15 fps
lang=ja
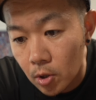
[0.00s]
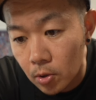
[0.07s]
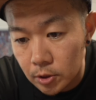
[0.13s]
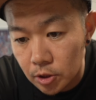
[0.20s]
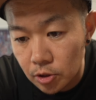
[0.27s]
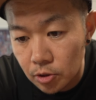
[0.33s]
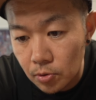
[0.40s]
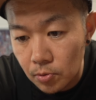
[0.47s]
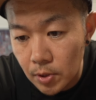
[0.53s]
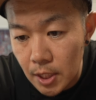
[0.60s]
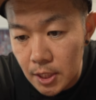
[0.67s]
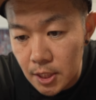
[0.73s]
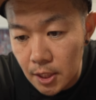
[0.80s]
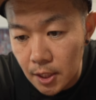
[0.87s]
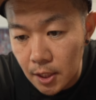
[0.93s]
酒造
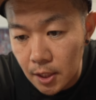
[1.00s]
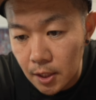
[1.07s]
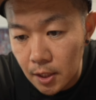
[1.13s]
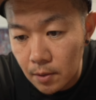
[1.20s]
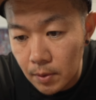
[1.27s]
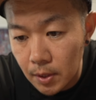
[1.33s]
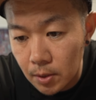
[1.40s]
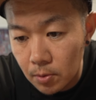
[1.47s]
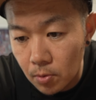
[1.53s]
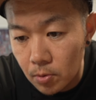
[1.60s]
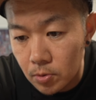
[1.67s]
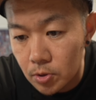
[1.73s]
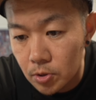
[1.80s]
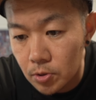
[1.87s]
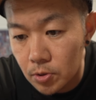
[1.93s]
会社ならでは
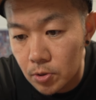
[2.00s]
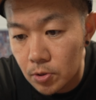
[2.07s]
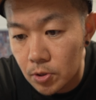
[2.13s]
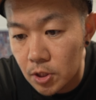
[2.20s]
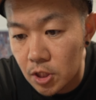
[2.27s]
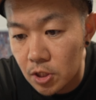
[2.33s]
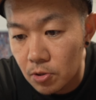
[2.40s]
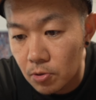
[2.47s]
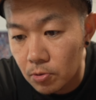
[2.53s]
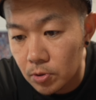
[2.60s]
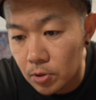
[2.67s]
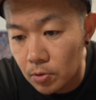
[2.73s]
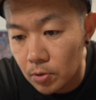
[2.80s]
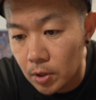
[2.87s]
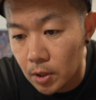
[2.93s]
の純粋使用
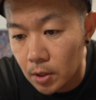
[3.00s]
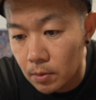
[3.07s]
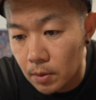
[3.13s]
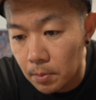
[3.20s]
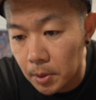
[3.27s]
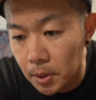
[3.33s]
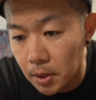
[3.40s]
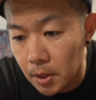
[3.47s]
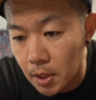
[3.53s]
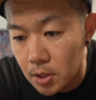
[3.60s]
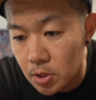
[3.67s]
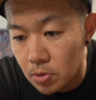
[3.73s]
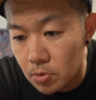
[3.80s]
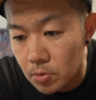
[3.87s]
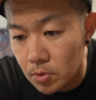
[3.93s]
により極めて
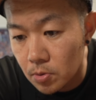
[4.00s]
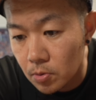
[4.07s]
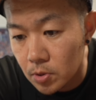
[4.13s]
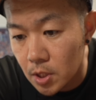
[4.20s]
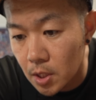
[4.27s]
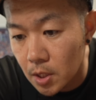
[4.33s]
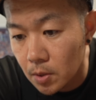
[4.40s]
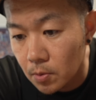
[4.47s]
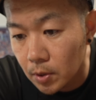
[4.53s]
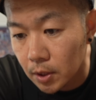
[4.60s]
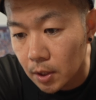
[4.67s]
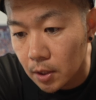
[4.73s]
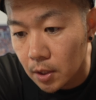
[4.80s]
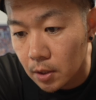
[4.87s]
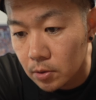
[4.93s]
純正度が
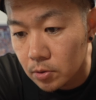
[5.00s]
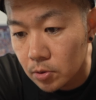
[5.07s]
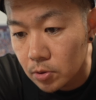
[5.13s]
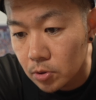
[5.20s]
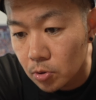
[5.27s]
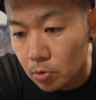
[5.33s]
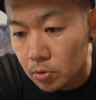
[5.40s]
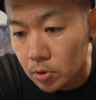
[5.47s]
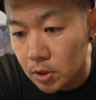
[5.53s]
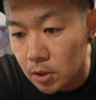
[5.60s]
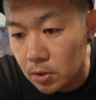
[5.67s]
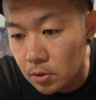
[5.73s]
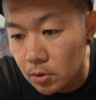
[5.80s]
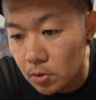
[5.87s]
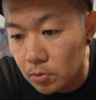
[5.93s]
高く直
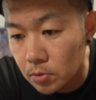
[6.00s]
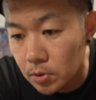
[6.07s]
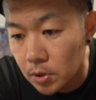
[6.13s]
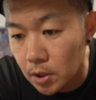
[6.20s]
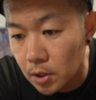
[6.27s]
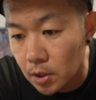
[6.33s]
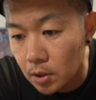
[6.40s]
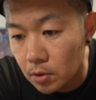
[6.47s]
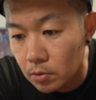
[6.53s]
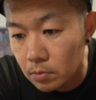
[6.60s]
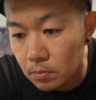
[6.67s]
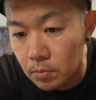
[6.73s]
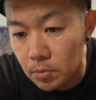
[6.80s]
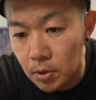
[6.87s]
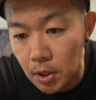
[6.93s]
接食品に
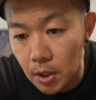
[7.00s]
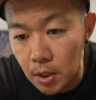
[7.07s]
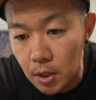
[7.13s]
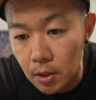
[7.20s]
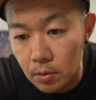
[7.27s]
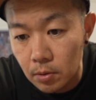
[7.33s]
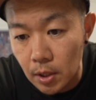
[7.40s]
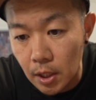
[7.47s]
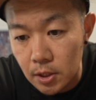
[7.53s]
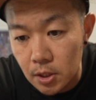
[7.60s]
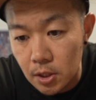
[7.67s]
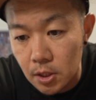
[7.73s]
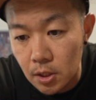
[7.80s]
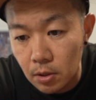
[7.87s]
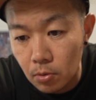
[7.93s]
噴霧できる安
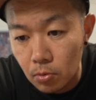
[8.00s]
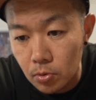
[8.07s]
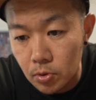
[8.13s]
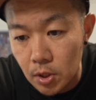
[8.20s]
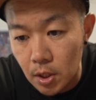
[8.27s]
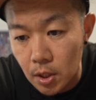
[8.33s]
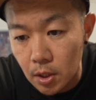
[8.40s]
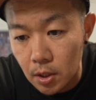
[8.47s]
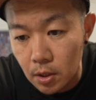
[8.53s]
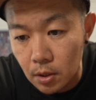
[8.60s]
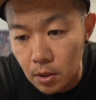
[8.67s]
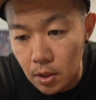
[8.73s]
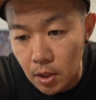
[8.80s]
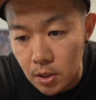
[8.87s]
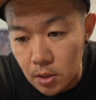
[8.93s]
心の製
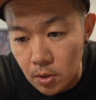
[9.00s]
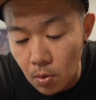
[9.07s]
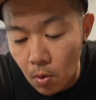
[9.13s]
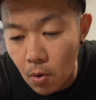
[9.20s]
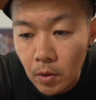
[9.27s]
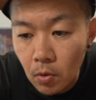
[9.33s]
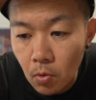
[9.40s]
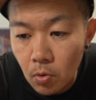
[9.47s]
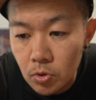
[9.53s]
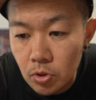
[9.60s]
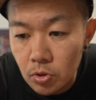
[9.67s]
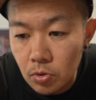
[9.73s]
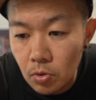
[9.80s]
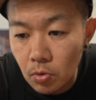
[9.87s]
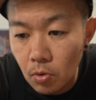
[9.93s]
品ですと高
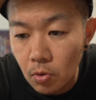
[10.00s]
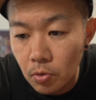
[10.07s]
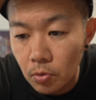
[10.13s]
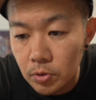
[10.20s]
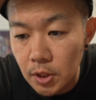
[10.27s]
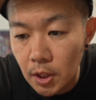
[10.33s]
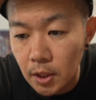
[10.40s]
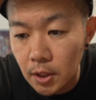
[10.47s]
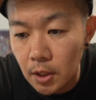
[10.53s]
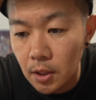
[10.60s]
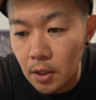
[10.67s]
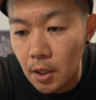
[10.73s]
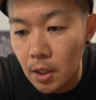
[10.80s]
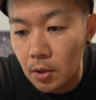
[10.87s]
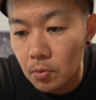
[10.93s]
純度の緑茶
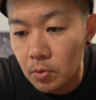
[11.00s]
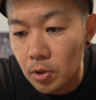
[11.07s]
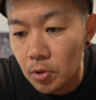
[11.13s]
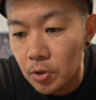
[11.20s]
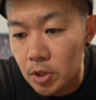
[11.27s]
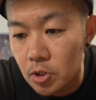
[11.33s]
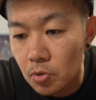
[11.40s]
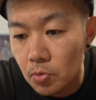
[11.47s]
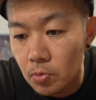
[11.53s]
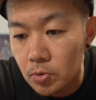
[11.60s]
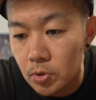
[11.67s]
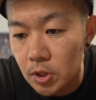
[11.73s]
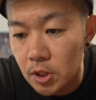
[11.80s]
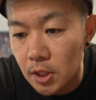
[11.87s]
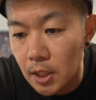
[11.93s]
カテキン配合により
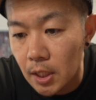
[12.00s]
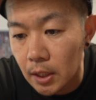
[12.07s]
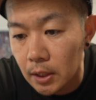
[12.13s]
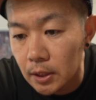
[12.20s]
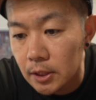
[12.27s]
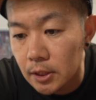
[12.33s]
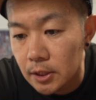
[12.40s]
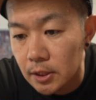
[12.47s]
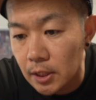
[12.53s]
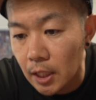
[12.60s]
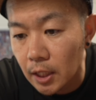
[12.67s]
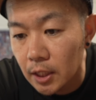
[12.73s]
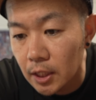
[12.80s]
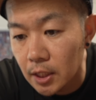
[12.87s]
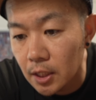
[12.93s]
長時間
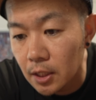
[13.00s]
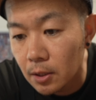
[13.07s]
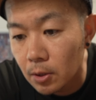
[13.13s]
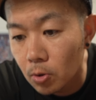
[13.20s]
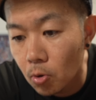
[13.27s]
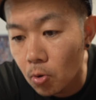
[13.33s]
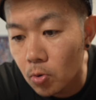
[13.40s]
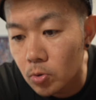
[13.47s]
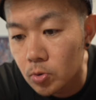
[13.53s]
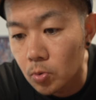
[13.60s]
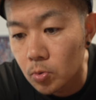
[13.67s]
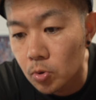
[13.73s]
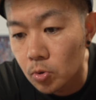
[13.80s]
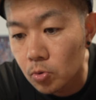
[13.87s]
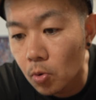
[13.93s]
細菌の
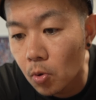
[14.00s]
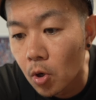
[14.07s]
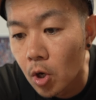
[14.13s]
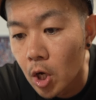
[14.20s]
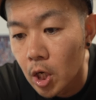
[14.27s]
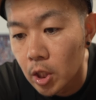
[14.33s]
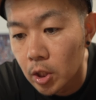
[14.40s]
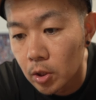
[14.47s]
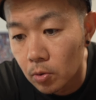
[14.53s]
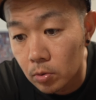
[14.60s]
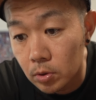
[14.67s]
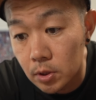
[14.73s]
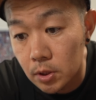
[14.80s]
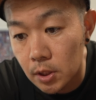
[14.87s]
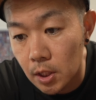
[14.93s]
増殖を
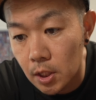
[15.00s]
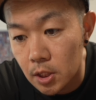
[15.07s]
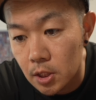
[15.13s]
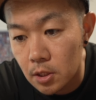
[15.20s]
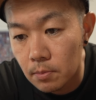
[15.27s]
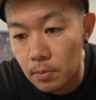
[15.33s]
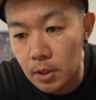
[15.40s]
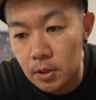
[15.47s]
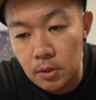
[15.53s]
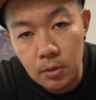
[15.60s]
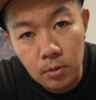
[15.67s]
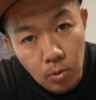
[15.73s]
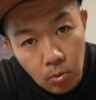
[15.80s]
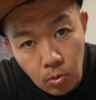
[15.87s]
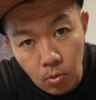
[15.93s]
抑制しま
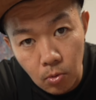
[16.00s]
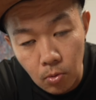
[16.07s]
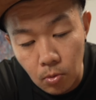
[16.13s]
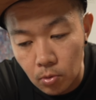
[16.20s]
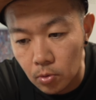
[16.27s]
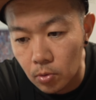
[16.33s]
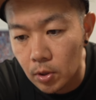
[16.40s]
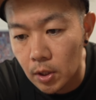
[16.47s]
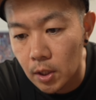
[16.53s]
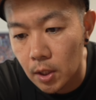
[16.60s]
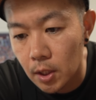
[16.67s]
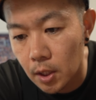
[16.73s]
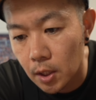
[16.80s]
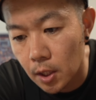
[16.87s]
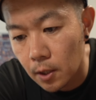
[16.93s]
すよとのことなん
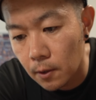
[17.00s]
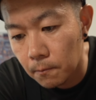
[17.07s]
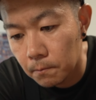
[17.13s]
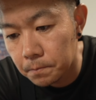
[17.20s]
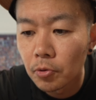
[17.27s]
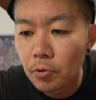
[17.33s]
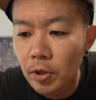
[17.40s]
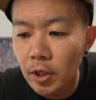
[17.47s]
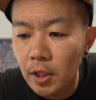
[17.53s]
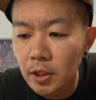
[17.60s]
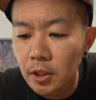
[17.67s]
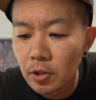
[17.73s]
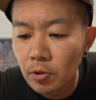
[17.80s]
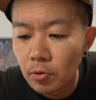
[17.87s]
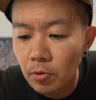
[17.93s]
でね世の中
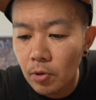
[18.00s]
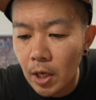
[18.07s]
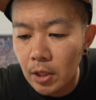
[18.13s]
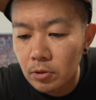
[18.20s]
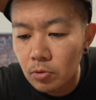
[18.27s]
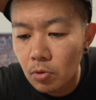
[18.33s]
にいろいろアル